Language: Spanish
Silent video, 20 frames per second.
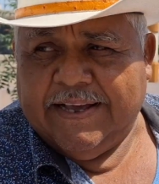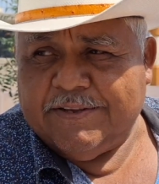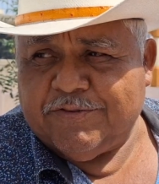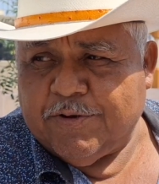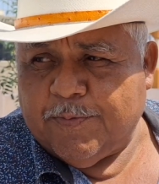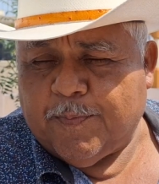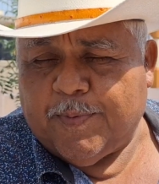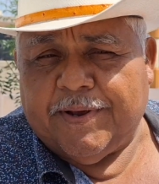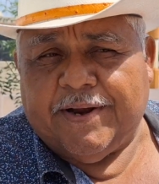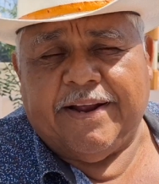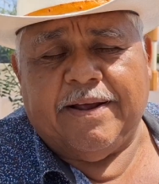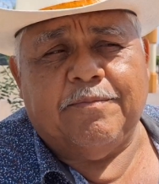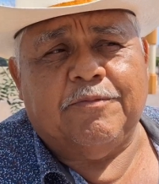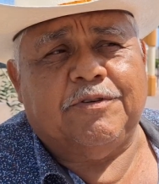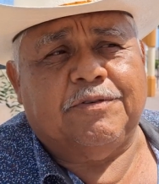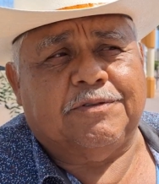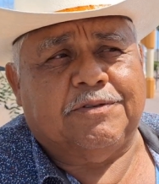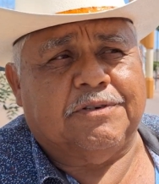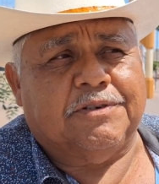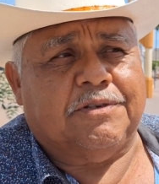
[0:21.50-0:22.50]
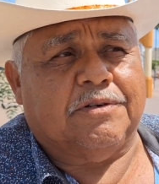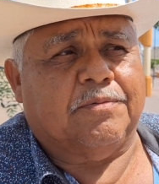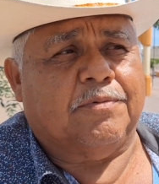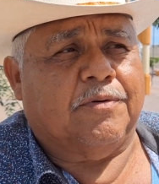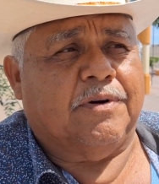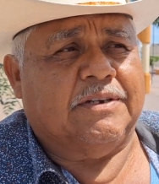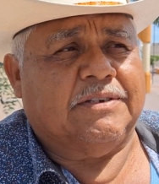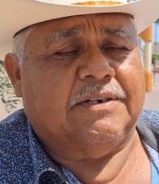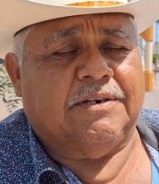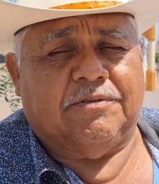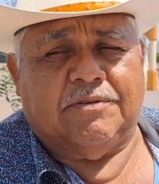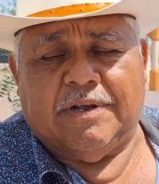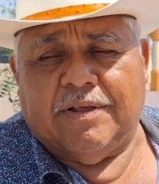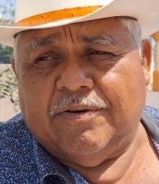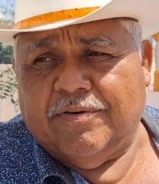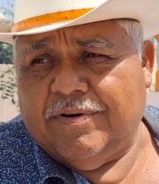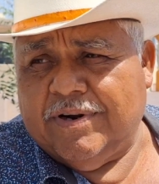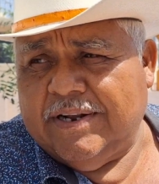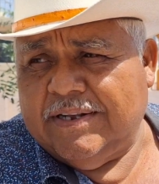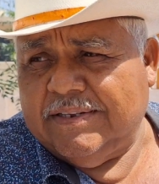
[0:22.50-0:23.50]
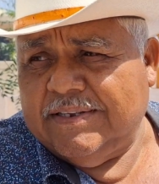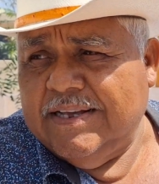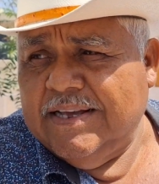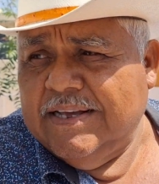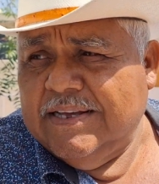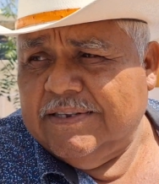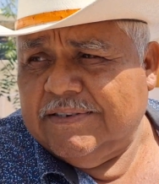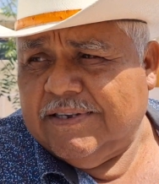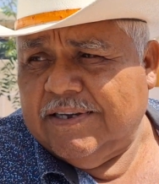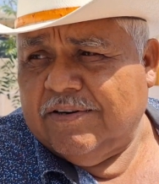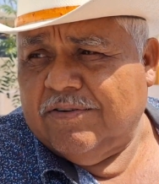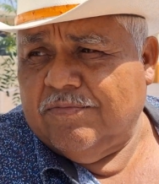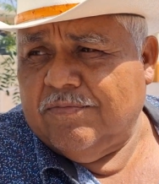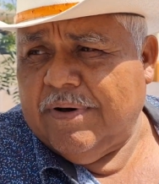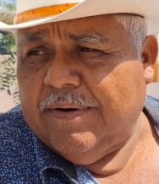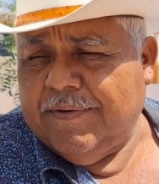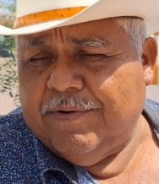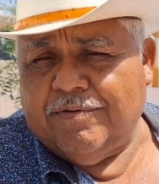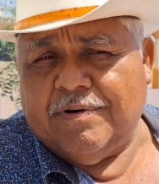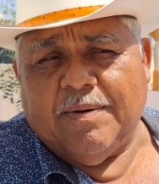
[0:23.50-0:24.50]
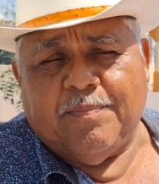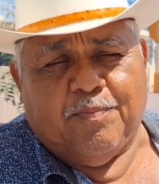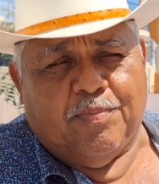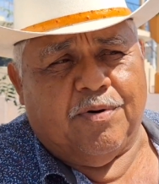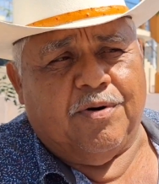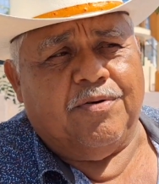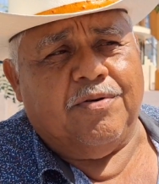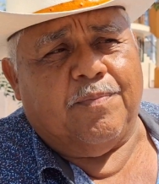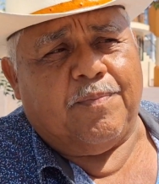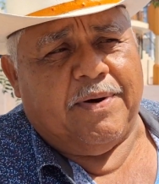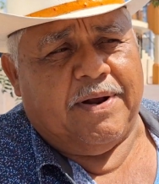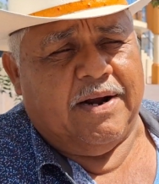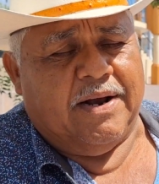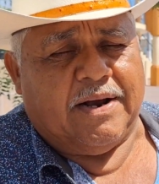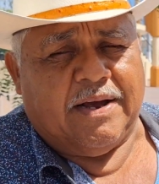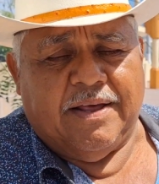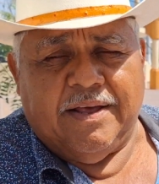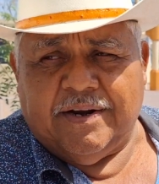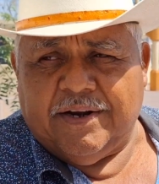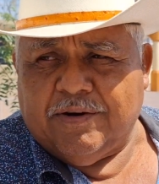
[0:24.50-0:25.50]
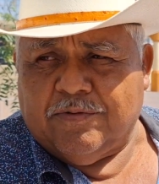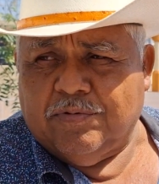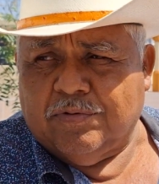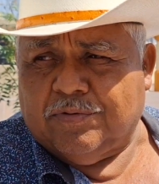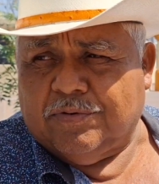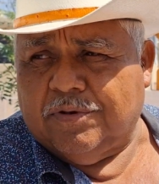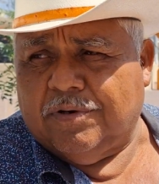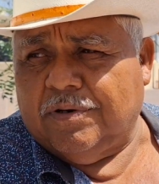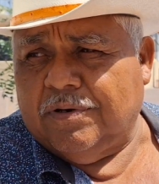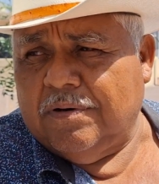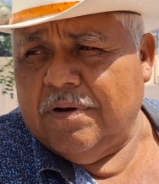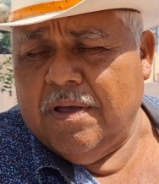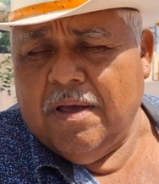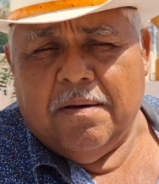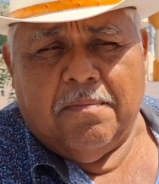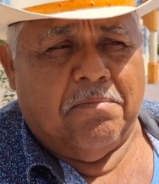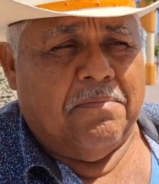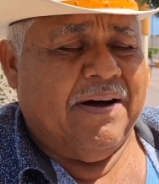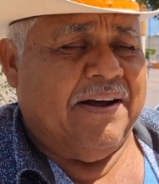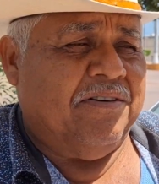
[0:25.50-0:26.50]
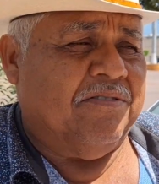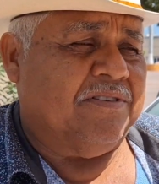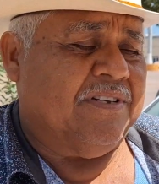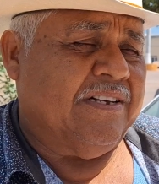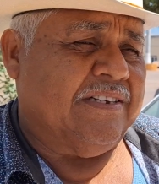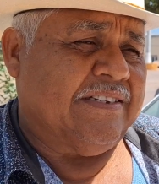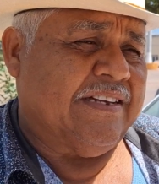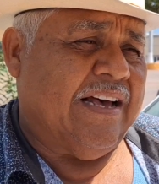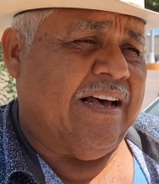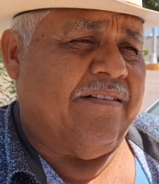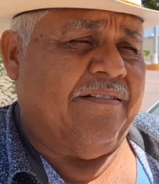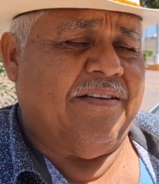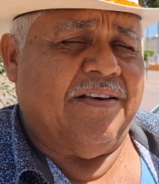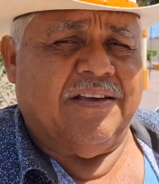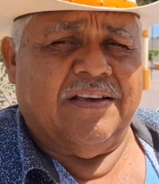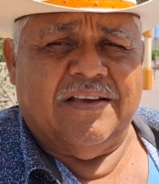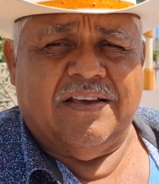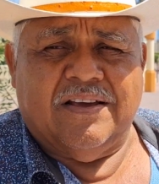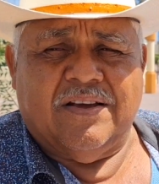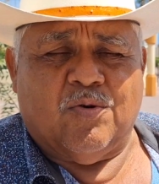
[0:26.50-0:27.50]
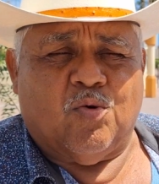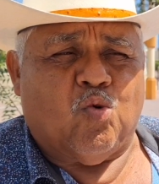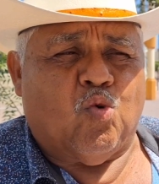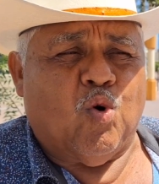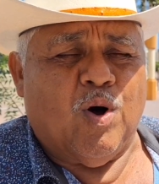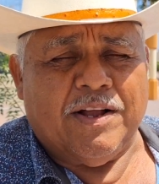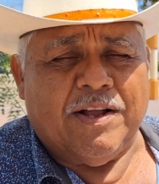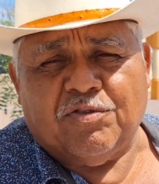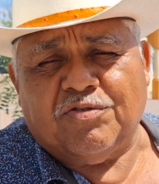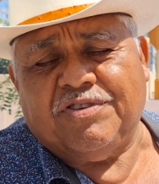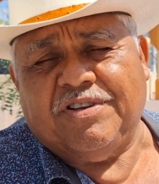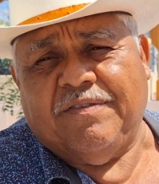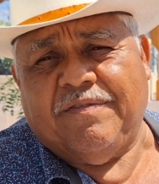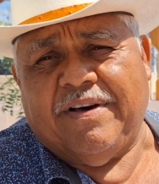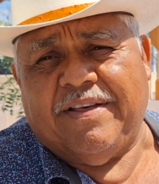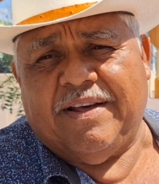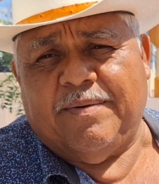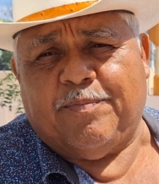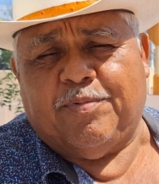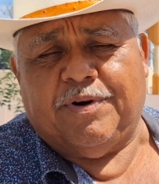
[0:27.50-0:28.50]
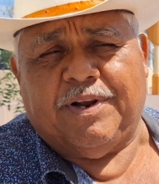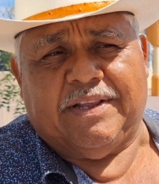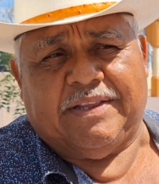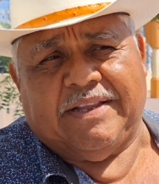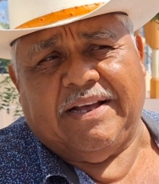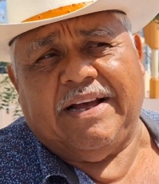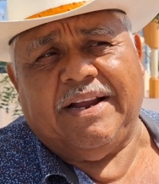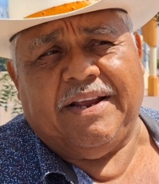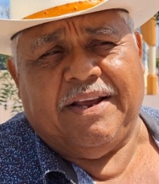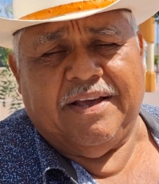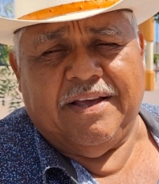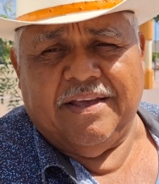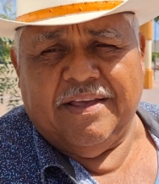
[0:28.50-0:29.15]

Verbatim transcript: eso esperemos nosotros por la aseguradora, según va a haber un apoyo para cada agricultor, más no se sabe, cuánto se va a dar por hectárea.